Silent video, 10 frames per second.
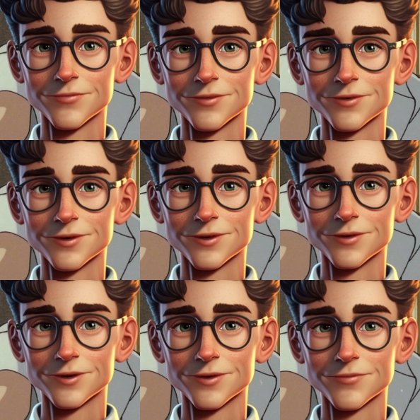
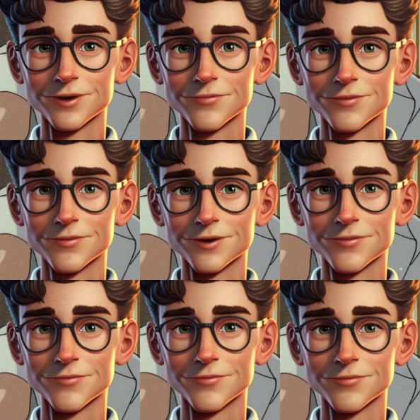يعني
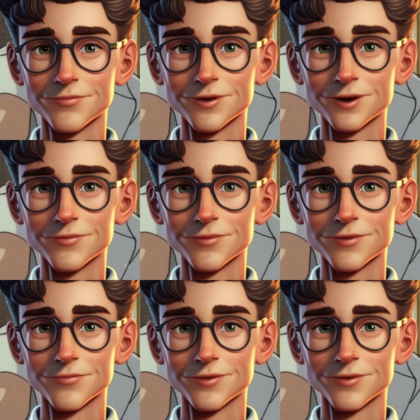أكثر مدة